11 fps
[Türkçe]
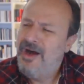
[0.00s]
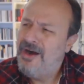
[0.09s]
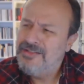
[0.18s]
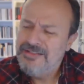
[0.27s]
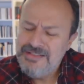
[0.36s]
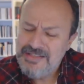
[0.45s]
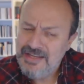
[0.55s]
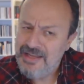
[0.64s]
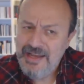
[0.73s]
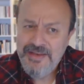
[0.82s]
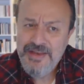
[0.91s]
aklınıza
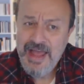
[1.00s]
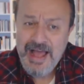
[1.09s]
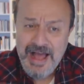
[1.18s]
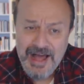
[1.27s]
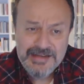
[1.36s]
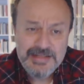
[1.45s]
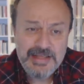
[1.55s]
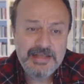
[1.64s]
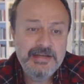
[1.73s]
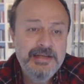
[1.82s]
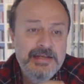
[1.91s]
gelen her
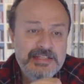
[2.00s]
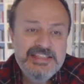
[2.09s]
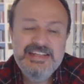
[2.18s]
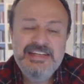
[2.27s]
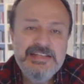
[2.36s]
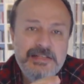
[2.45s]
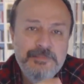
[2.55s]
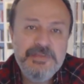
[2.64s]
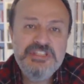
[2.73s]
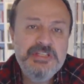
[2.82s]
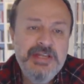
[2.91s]
değeri
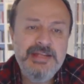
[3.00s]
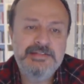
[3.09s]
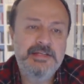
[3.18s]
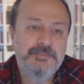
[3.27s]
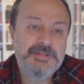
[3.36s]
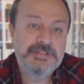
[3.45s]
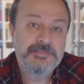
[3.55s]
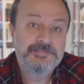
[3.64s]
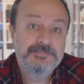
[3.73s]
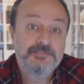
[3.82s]
kirletip içine ettik biz.